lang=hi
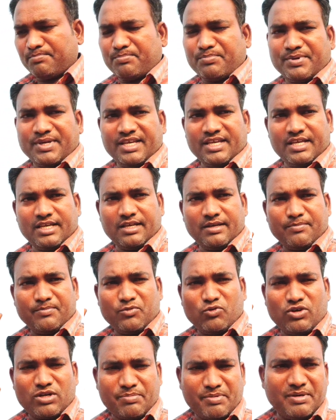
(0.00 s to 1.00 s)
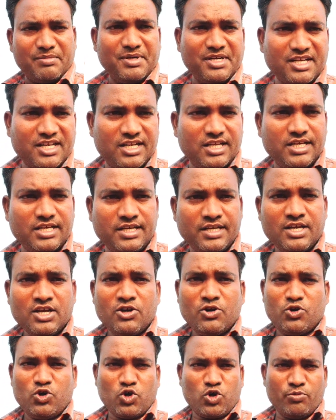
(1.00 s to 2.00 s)
पे वर्क परमिट के लिए
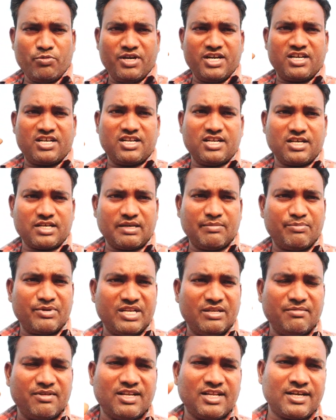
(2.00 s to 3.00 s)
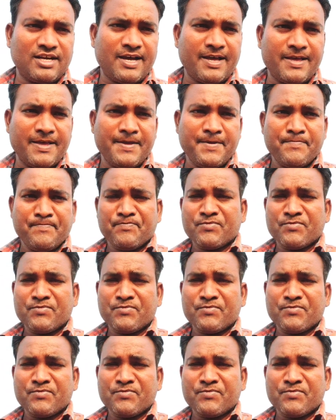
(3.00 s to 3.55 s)
डॉक्यूमेंट कंपनी में लगा है